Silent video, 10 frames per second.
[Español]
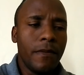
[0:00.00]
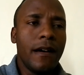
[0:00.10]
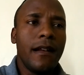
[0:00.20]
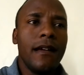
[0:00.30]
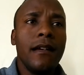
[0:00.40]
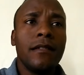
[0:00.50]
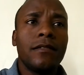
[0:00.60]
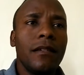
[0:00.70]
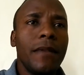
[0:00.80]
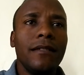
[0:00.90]

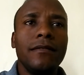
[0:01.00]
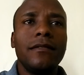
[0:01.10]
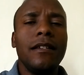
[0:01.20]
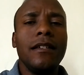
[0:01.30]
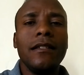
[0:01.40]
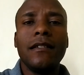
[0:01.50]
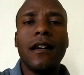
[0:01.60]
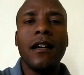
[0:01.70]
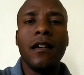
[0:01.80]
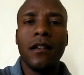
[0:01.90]
parece
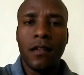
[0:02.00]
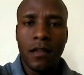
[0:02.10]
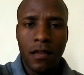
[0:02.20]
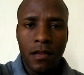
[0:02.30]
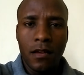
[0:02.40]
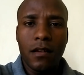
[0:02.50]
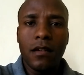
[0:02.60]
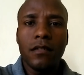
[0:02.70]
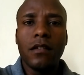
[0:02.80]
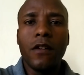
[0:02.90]
mentira
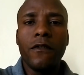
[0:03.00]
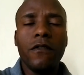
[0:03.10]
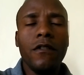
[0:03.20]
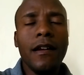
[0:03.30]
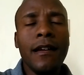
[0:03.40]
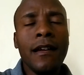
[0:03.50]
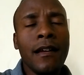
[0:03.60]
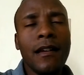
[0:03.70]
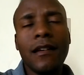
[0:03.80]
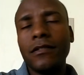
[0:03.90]
que te
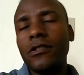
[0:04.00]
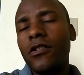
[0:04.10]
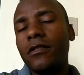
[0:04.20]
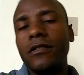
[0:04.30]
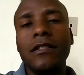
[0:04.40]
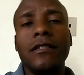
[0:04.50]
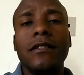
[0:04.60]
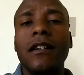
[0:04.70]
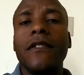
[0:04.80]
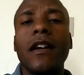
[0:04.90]
fuiste el
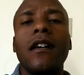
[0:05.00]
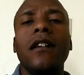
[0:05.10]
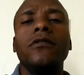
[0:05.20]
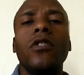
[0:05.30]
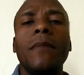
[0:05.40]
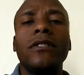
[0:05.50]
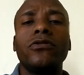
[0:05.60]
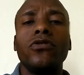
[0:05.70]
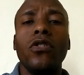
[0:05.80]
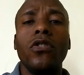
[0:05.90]
día dejándome
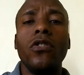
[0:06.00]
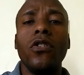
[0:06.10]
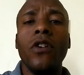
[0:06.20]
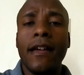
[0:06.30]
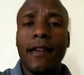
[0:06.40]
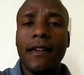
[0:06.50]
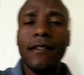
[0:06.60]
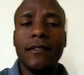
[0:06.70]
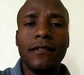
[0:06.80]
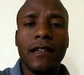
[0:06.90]
solo
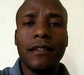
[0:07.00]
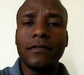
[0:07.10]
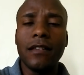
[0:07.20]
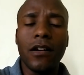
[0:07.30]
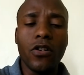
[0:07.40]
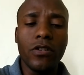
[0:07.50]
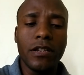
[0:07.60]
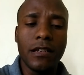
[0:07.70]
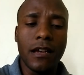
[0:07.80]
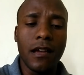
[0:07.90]
en esta
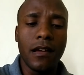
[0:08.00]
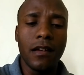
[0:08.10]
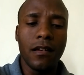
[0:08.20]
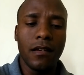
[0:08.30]
agonía.